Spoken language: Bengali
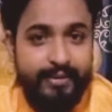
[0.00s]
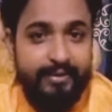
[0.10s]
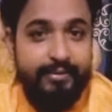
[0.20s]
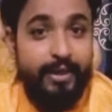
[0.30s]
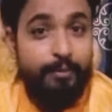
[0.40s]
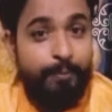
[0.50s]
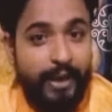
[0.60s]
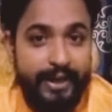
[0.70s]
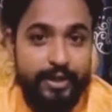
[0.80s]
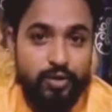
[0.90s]
দিন দিন
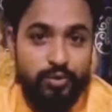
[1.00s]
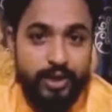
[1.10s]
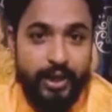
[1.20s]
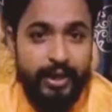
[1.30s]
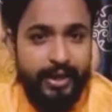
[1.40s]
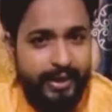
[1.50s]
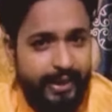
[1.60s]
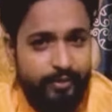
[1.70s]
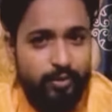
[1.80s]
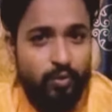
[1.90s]
বেড়েই চলছে
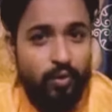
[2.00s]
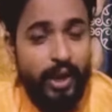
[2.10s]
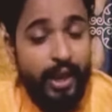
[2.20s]
কিন্তু